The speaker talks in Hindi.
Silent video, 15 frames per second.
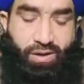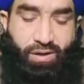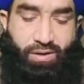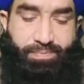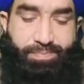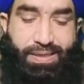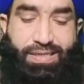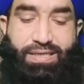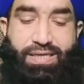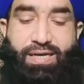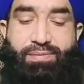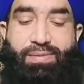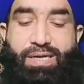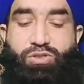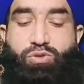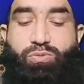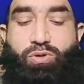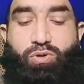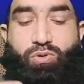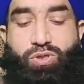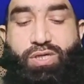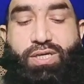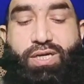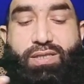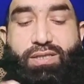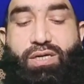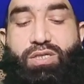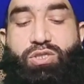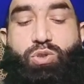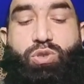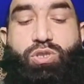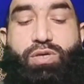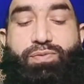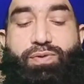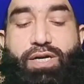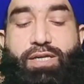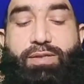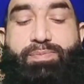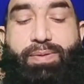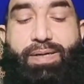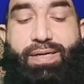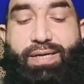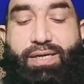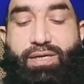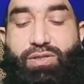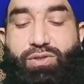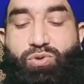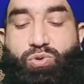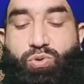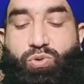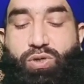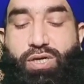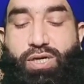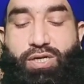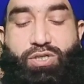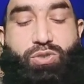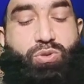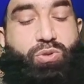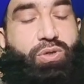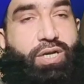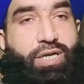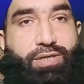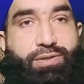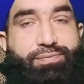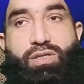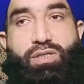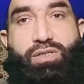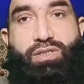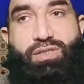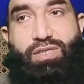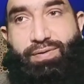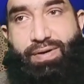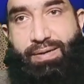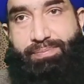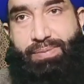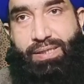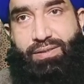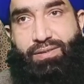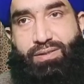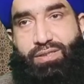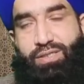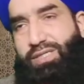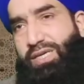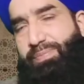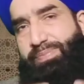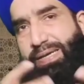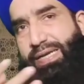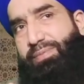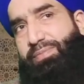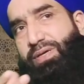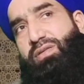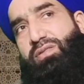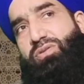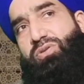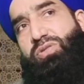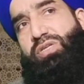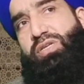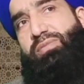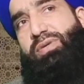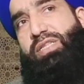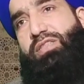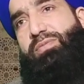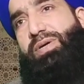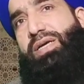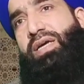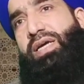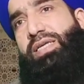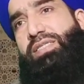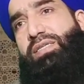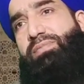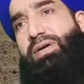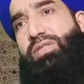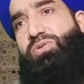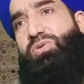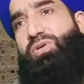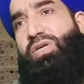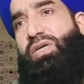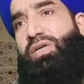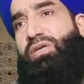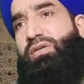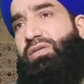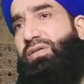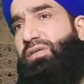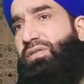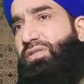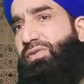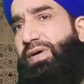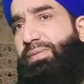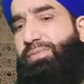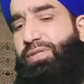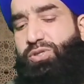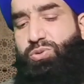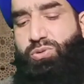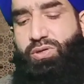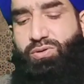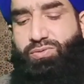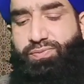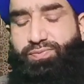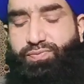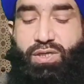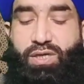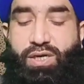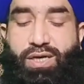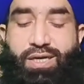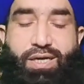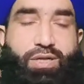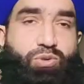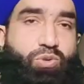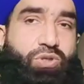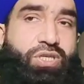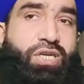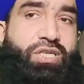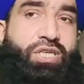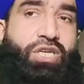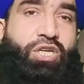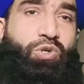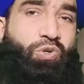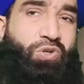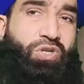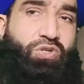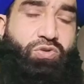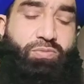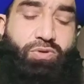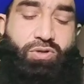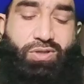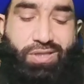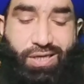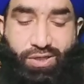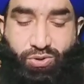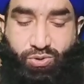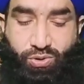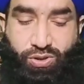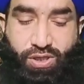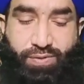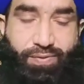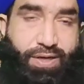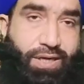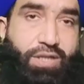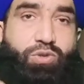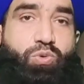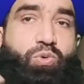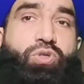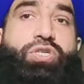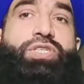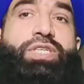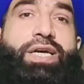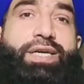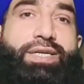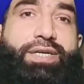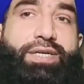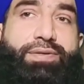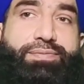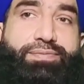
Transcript: और बकिया नमाज सुबह उठकर तहजद के वक़्त पढ़ लें तो कोई हर्ज तो नहीं जवाबन इसके पहले भी दो तीन मरतबा ऐसी बातों के जवाब दे चुका हूँ कि अगर तो यकीन हो कि सुबह तहजद के वक़्त उठ जाएंगे